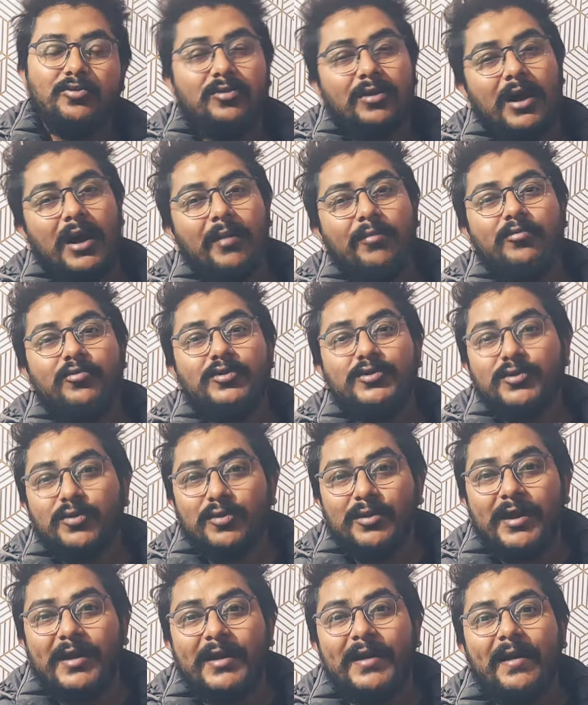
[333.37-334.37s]
तो आप
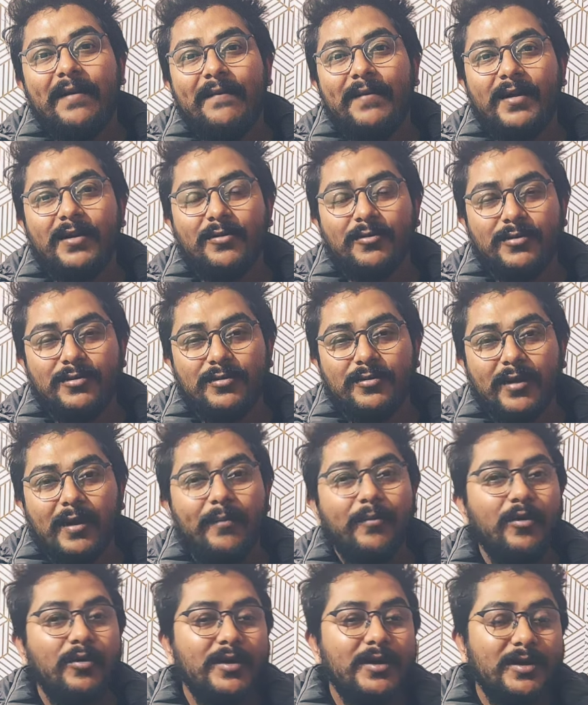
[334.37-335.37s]
उसको देख के अट्रैक्ट होते हो
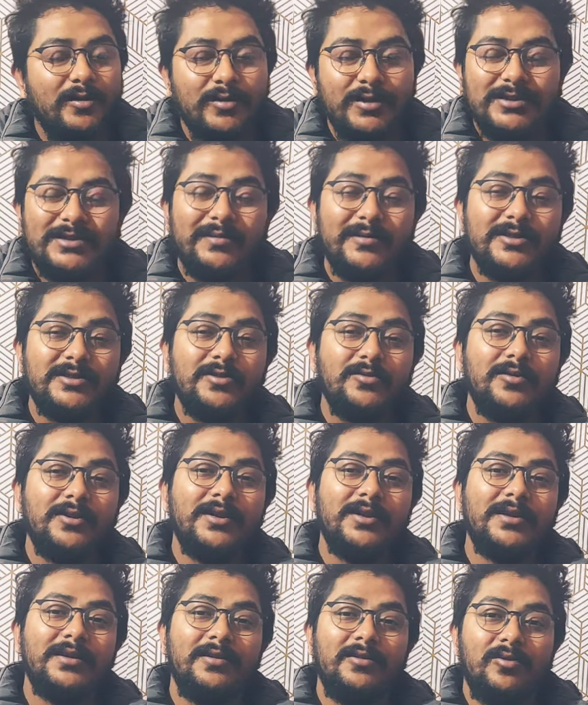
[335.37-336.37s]
आप लोग क्यों नहीं समझते हो
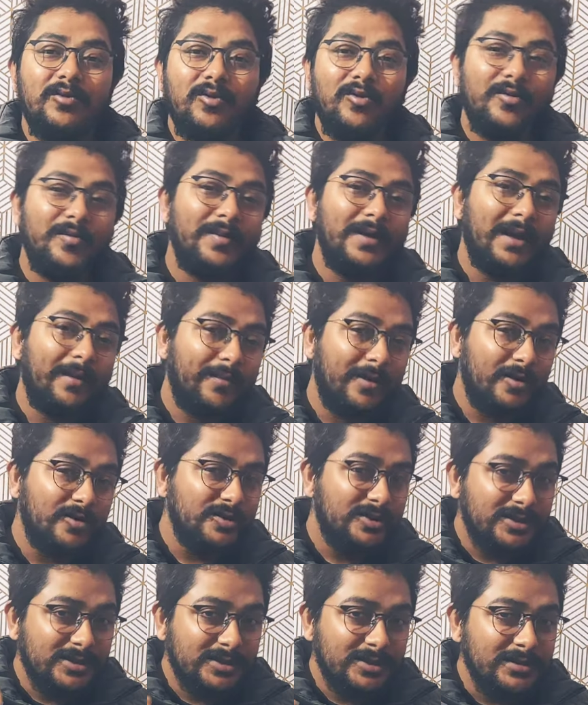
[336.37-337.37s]
कि लोग भी आपका
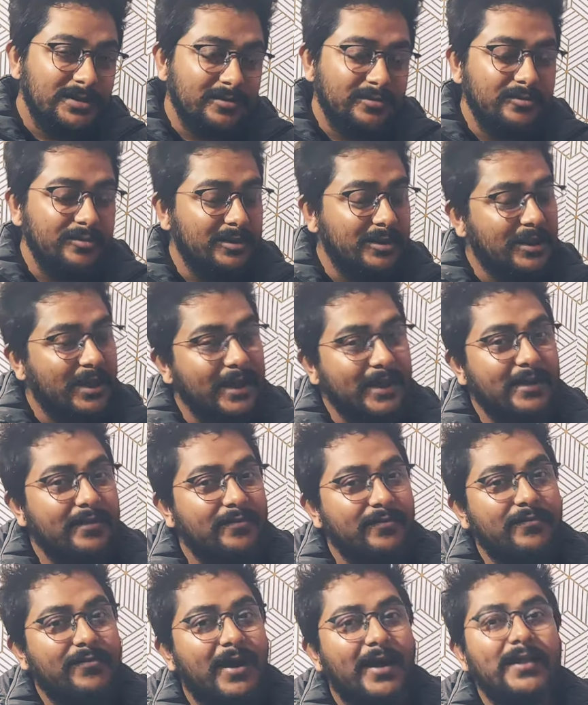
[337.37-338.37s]
उस का एक
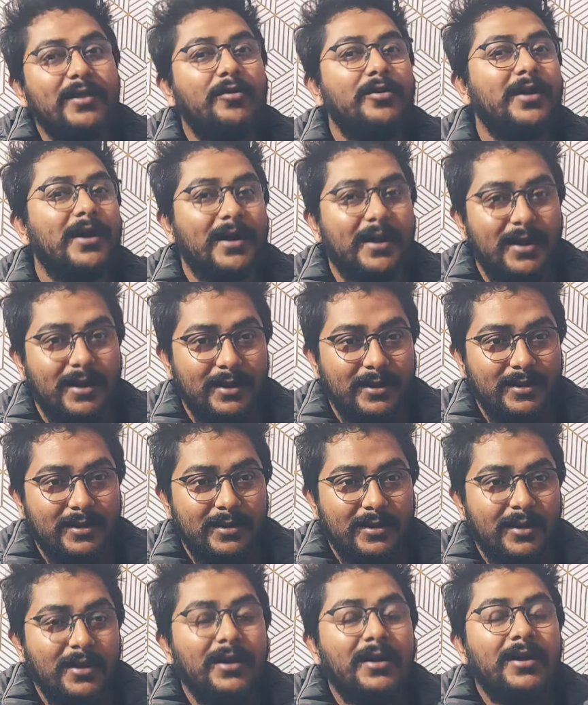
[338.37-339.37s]
फ़ायदा उठा रहा है